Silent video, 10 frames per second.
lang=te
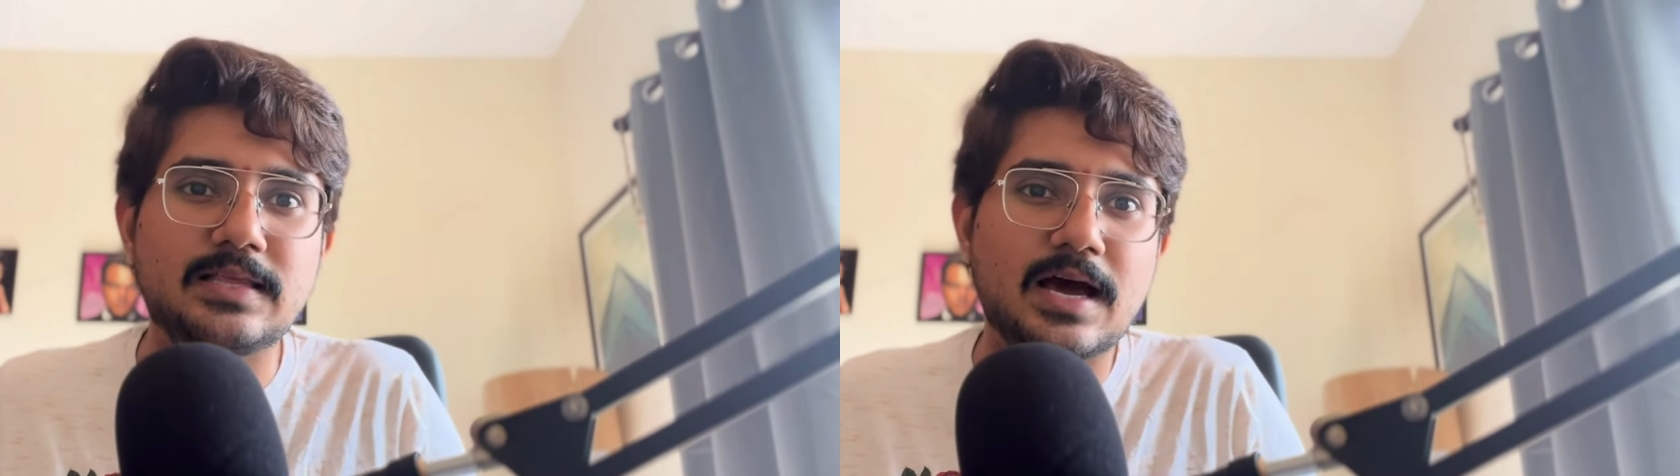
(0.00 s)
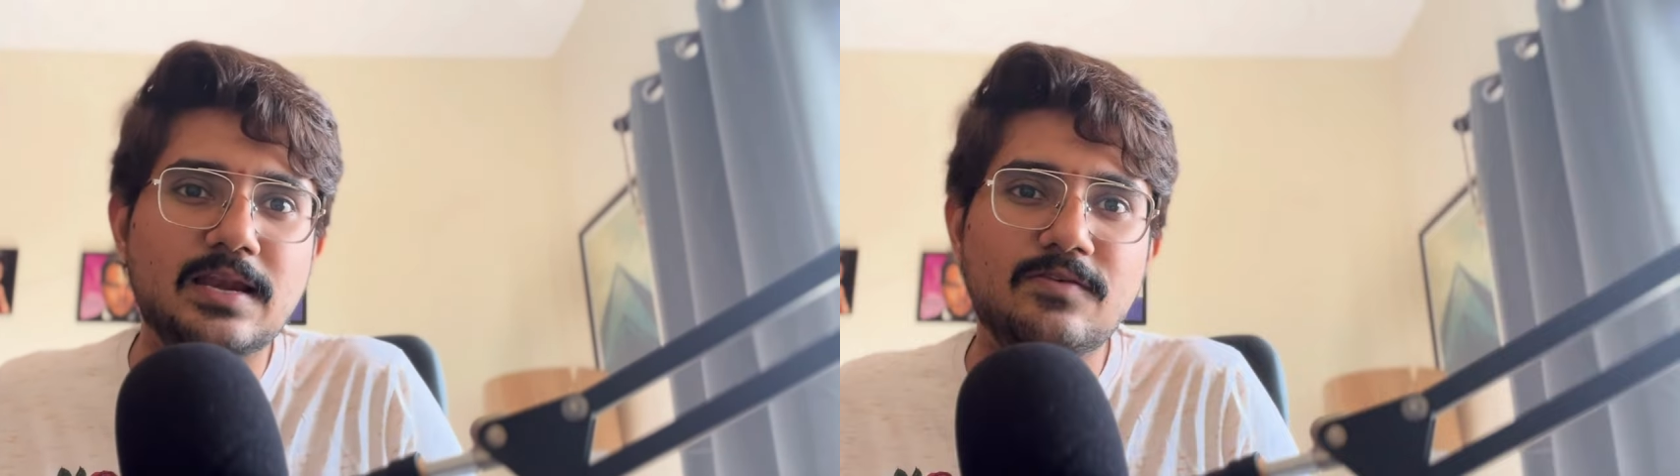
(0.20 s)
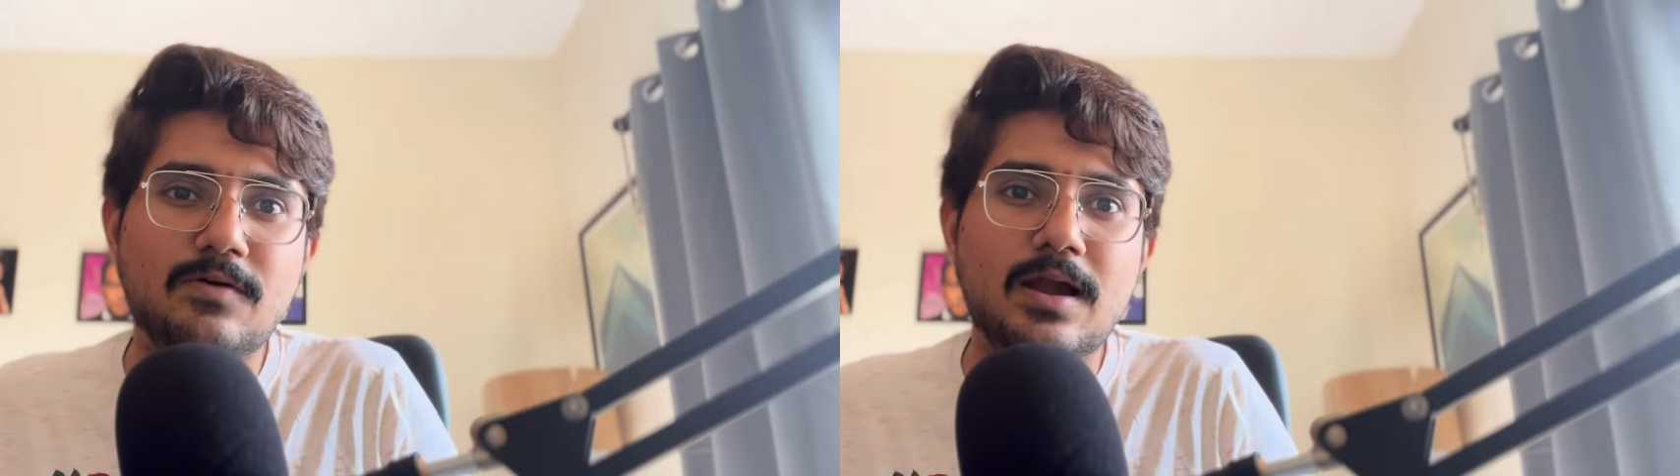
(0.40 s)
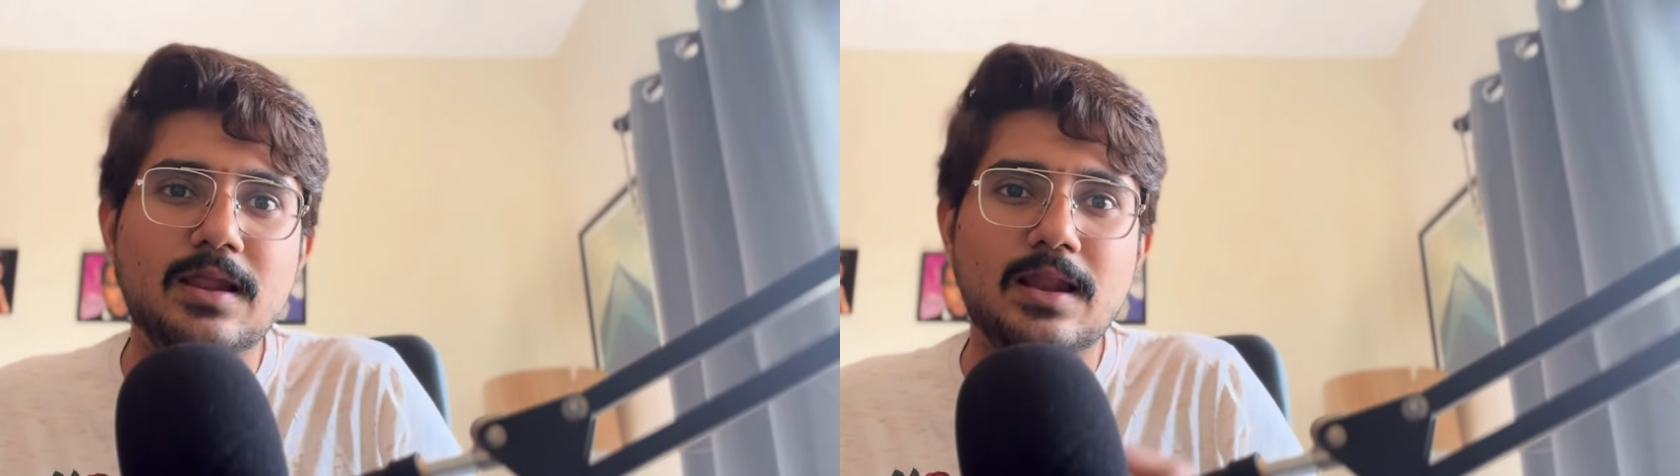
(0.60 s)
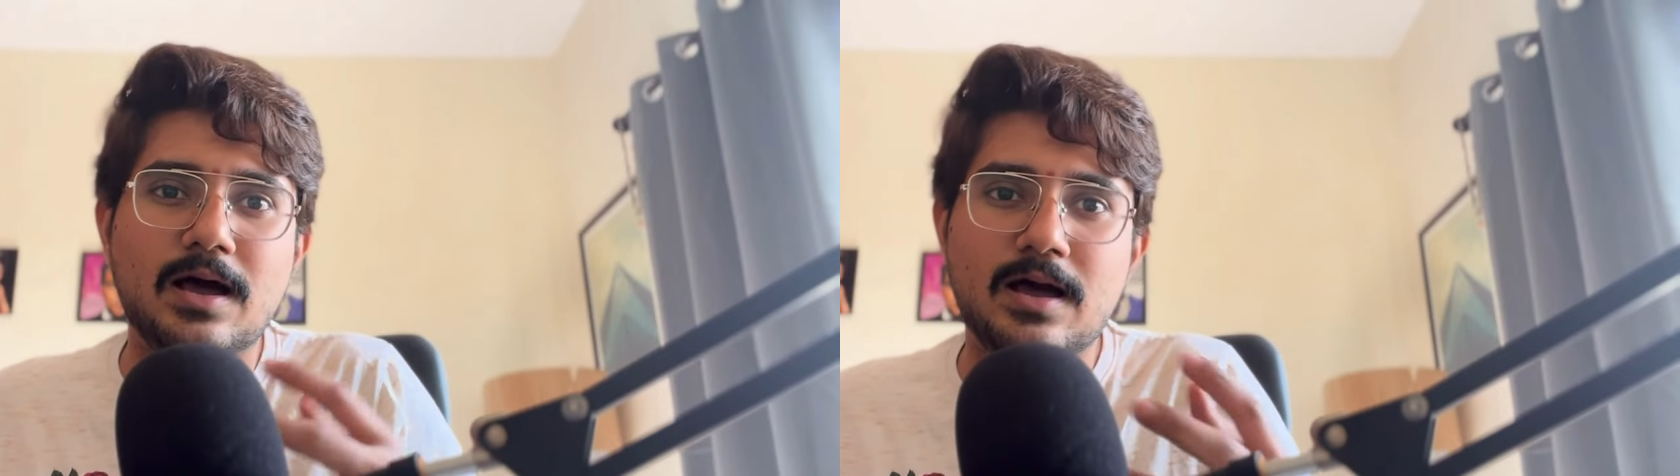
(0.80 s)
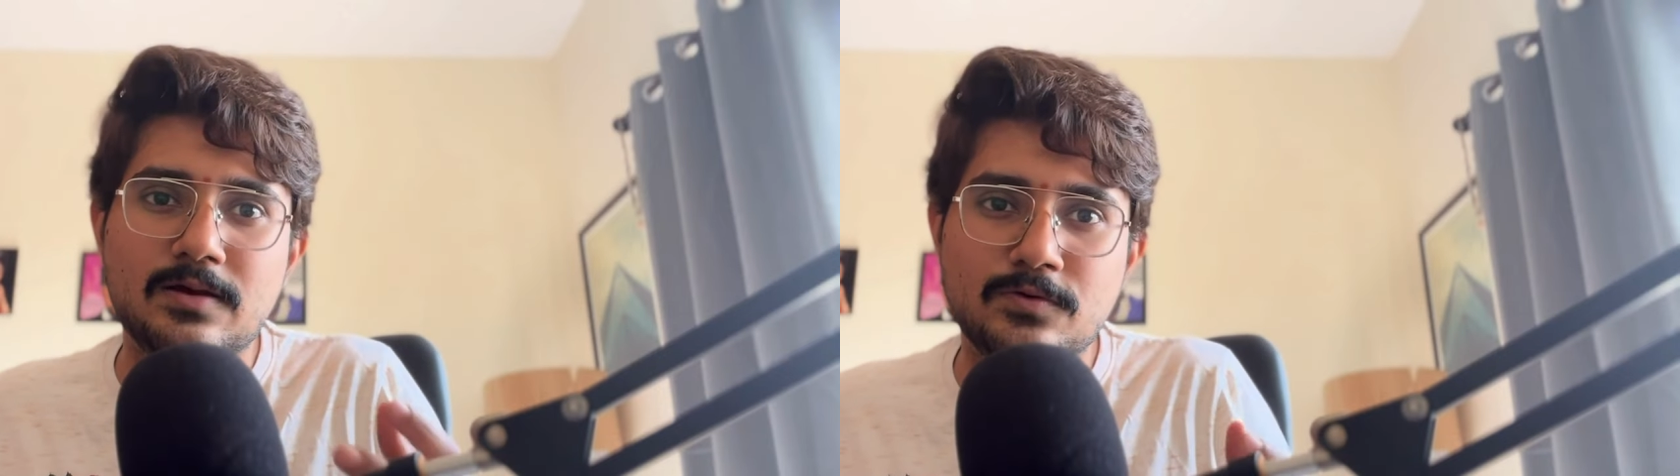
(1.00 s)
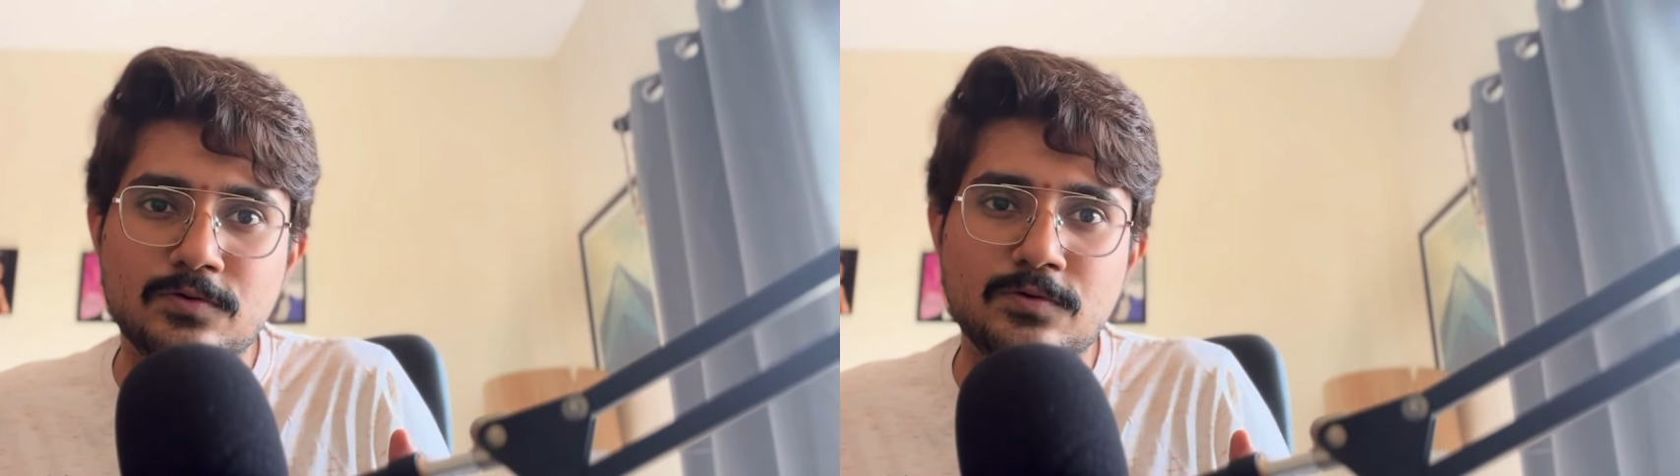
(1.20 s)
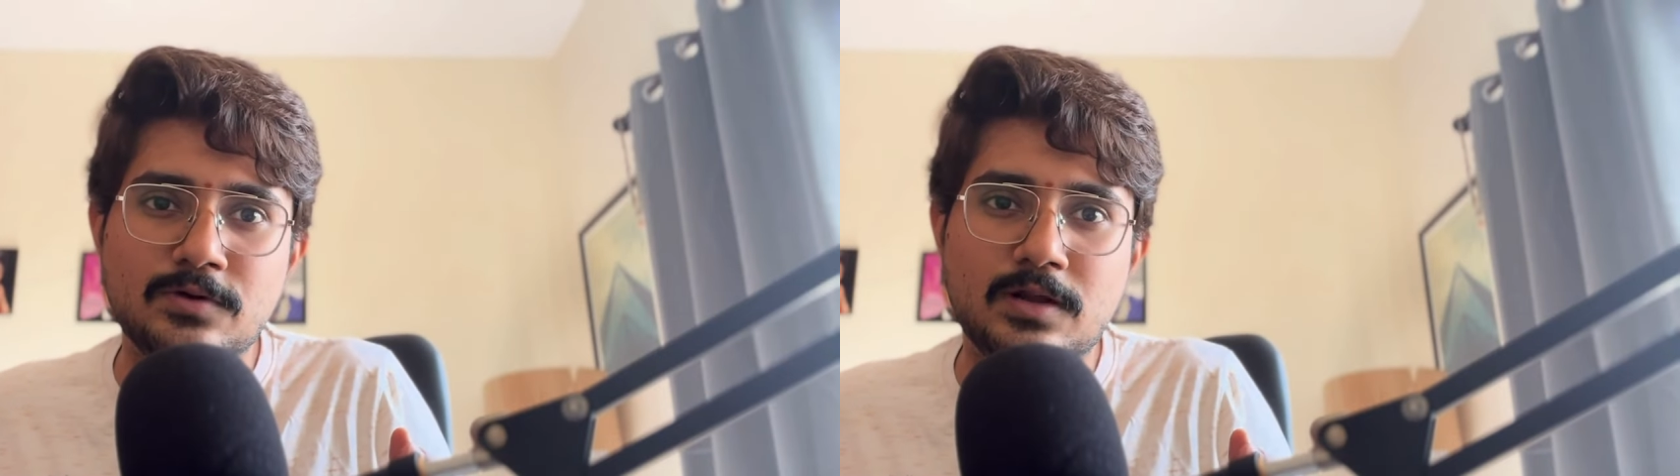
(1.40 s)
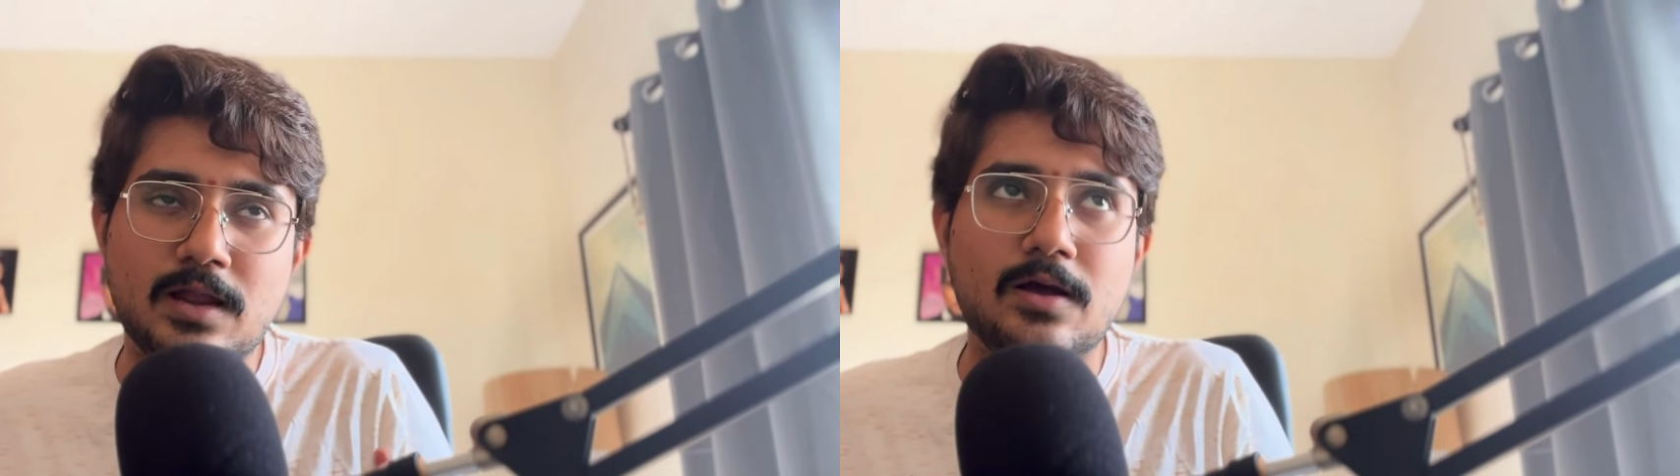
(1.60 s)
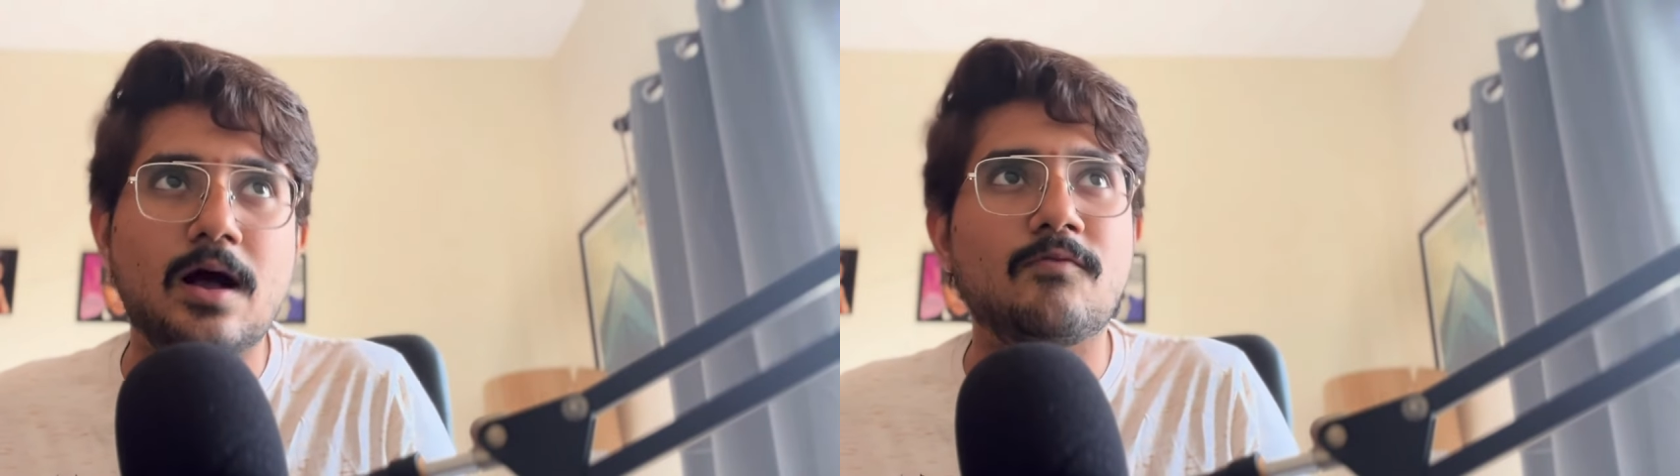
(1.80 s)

దాన్ని వాళ్ళు ఎలా అనుకుని ఉంటారో